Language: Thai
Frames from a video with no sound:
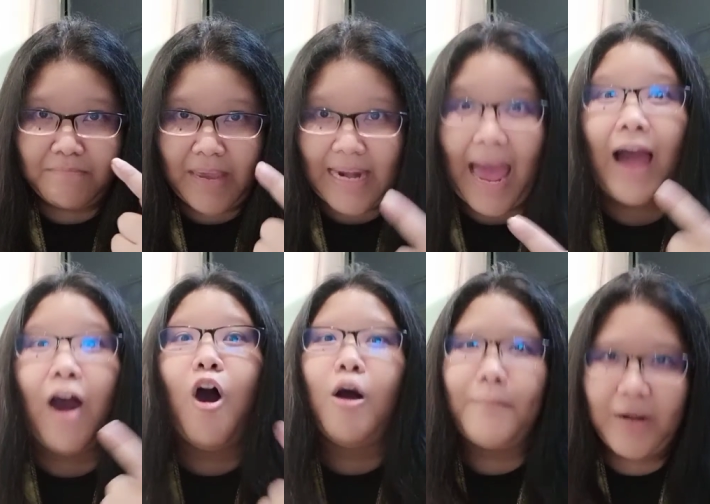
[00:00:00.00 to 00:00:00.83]
มีทาง
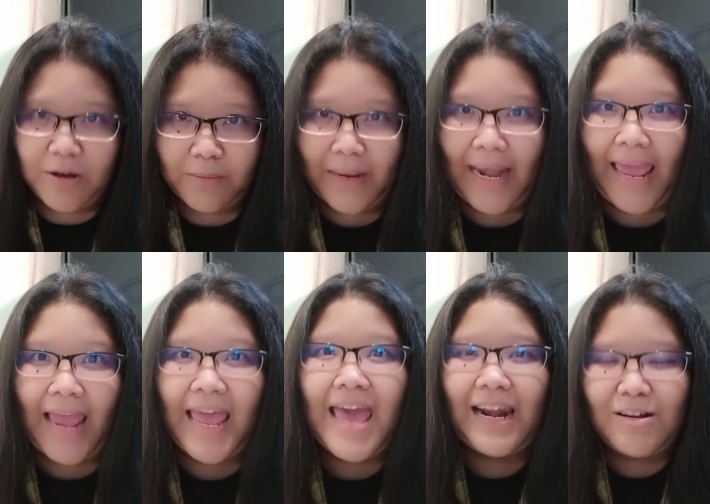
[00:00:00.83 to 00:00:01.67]
ออกเป็นของมันเอ
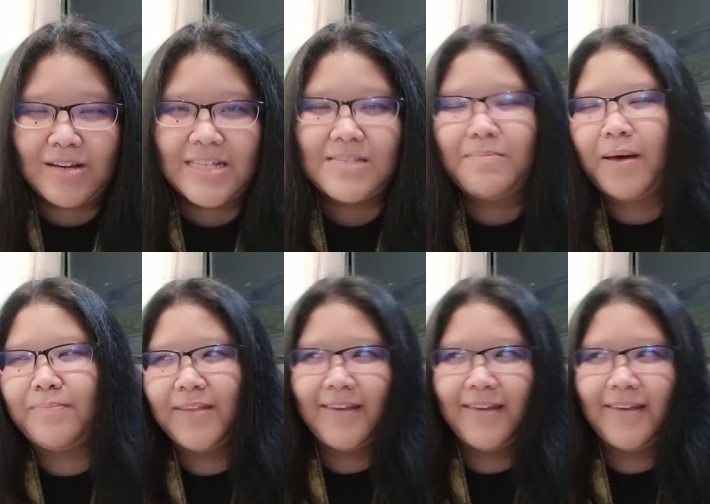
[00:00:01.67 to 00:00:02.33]
งเราก็จะแบบ